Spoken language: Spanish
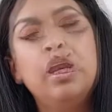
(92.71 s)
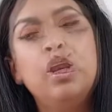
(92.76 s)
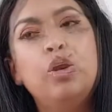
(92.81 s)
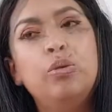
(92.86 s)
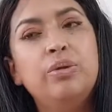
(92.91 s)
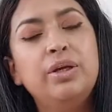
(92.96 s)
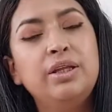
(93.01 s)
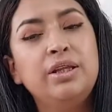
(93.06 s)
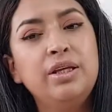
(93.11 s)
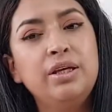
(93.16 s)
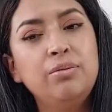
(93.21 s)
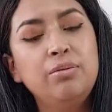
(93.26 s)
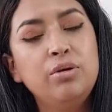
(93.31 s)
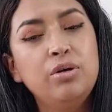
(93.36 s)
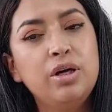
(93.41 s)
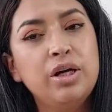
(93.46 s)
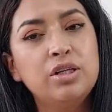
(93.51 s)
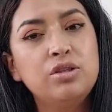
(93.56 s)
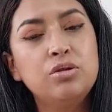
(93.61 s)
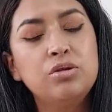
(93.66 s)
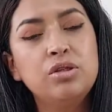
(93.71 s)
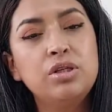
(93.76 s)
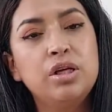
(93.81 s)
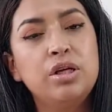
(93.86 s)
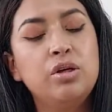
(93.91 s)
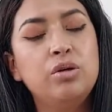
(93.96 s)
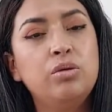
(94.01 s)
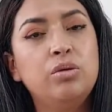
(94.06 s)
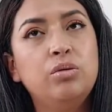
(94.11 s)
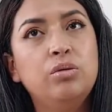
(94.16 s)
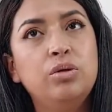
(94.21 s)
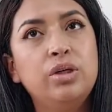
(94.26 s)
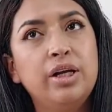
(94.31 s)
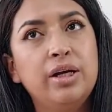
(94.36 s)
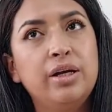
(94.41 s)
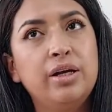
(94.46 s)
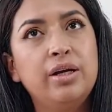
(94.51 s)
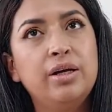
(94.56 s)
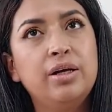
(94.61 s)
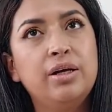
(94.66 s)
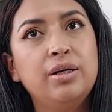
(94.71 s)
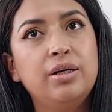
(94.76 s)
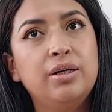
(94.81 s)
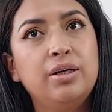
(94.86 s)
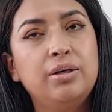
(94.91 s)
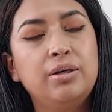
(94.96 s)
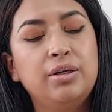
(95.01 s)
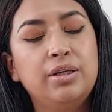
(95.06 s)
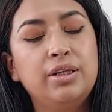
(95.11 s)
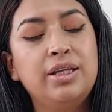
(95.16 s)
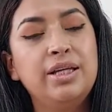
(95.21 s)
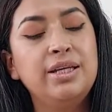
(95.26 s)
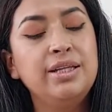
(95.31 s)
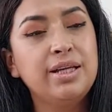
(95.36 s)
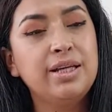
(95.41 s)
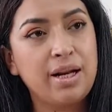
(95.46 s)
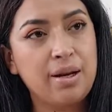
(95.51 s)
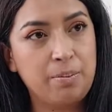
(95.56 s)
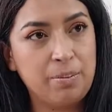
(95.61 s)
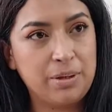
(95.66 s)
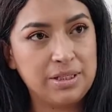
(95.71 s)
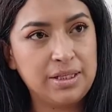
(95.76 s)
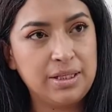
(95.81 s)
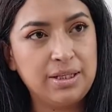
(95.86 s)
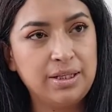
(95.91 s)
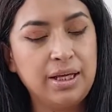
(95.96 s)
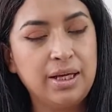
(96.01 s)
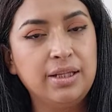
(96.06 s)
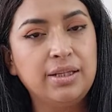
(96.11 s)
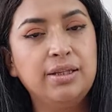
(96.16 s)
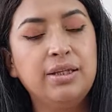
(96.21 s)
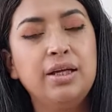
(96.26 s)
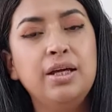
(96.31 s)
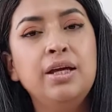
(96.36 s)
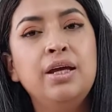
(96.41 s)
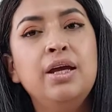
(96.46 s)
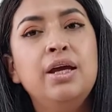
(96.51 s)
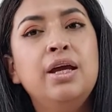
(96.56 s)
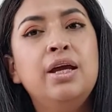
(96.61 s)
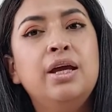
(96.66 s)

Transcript: El objetivo es conseguir una digna representante